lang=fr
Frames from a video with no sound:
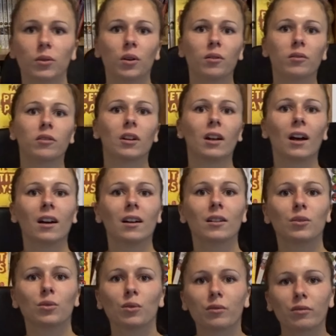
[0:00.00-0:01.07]
revoilà,
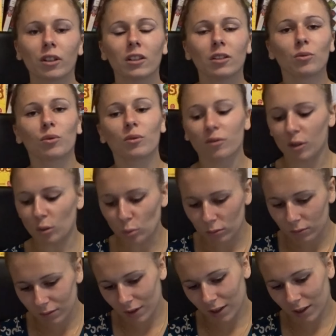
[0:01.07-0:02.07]
nous revoyons, nous revoilou.